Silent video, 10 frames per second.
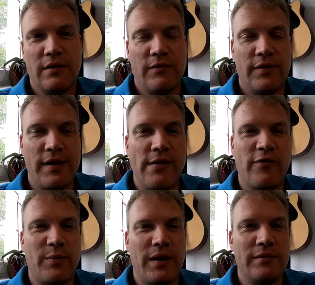von elf
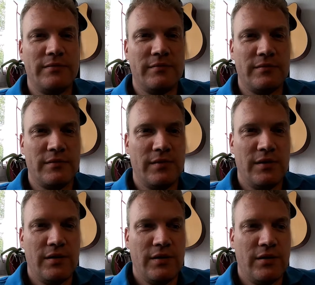Mann.
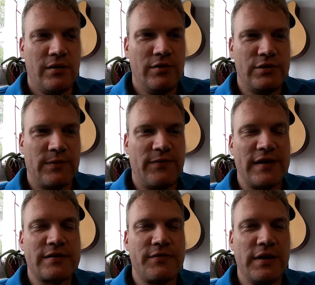Und ich habe fast
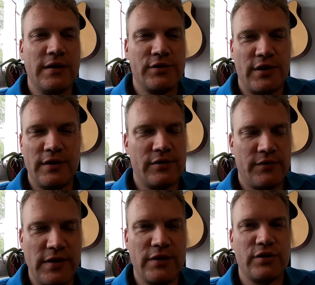so viele Geschenke, nicht so
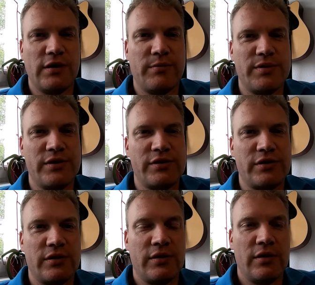viele Geschenke habe ich nicht.
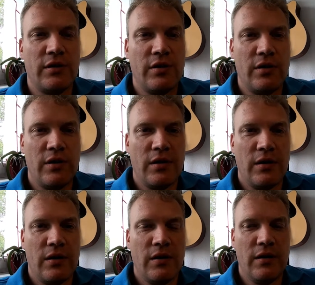
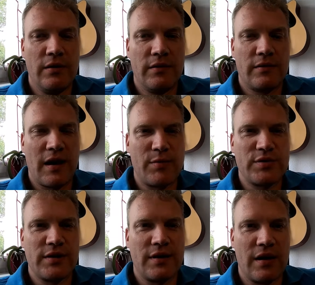Und da habe ich
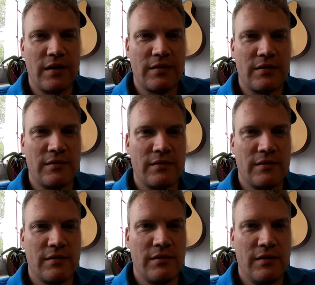gedacht,
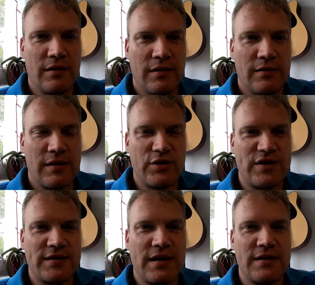dass ich
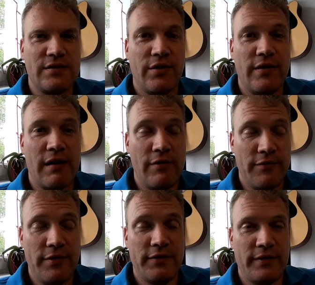das Ganze heute
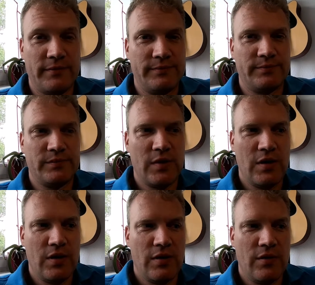auflöse,
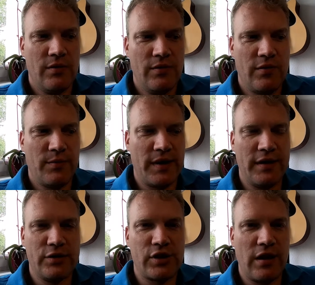und meine
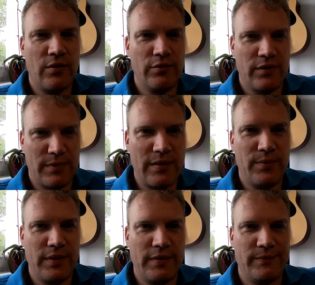Geschenke unter den Mann
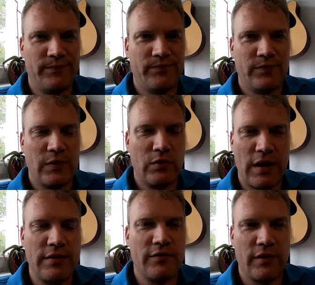bringe oder an
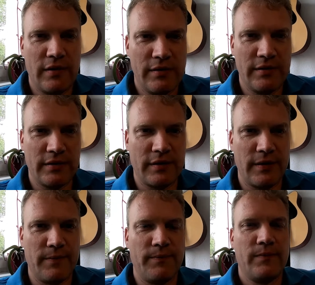die Frau, je nachdem.